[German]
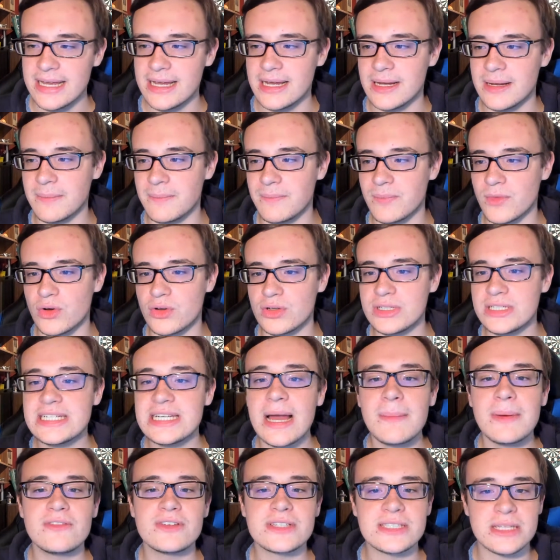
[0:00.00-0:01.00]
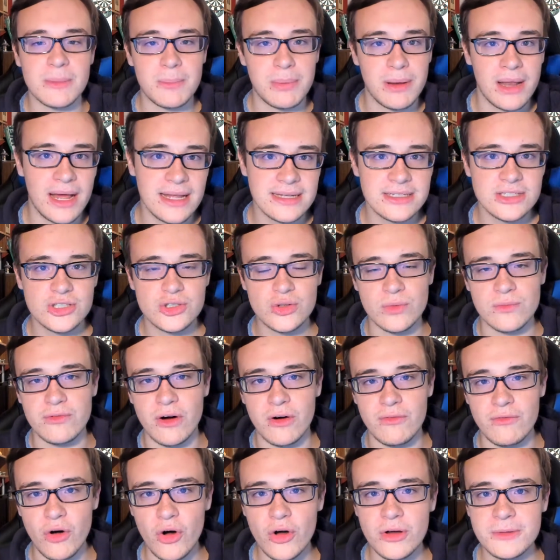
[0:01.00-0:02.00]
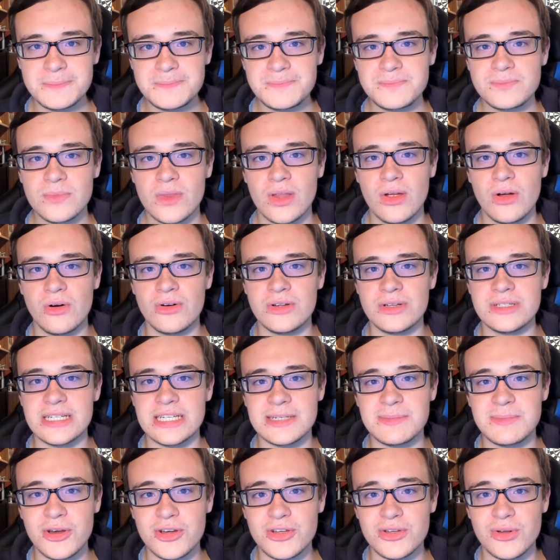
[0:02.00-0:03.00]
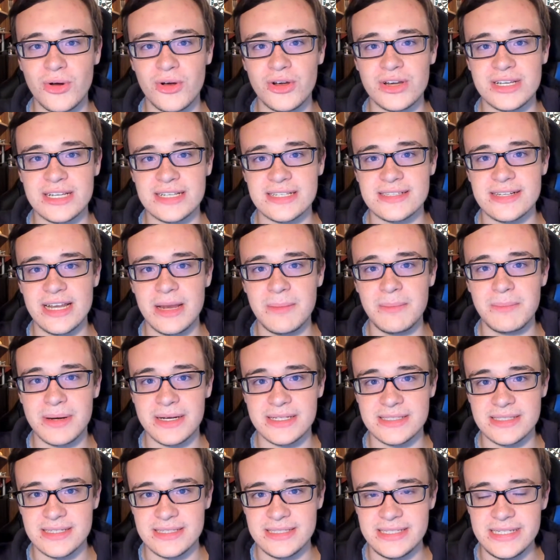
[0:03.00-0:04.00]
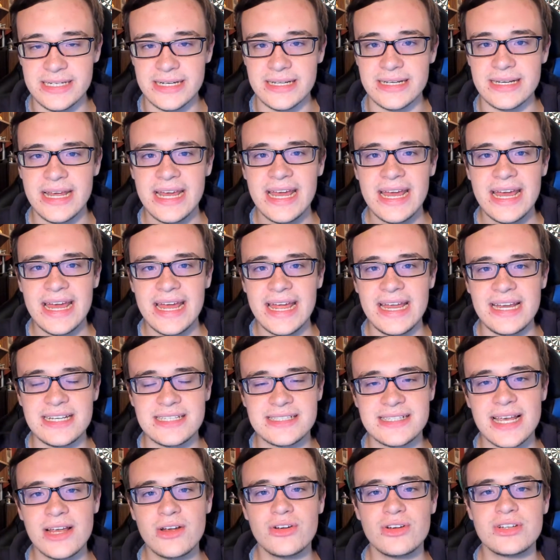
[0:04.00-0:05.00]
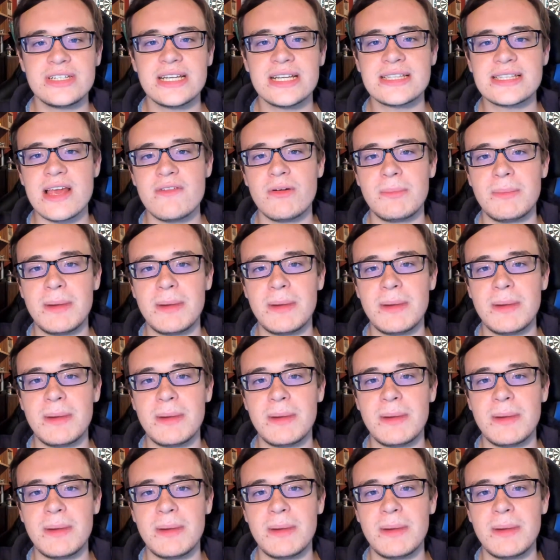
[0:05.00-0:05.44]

Ähm, und ich habe etwas geplant, schon vor Wochen, und ich möchte euch das halt eben präsentieren. Ich zeige euch jetzt einfach mal